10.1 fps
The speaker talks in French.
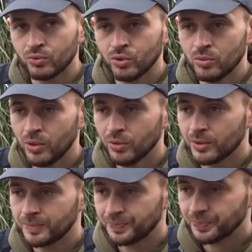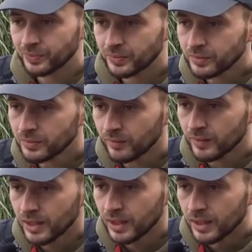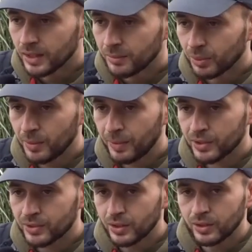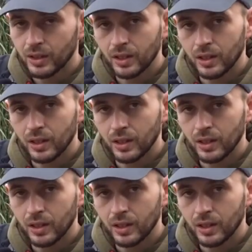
vos demandes. Pour les personnes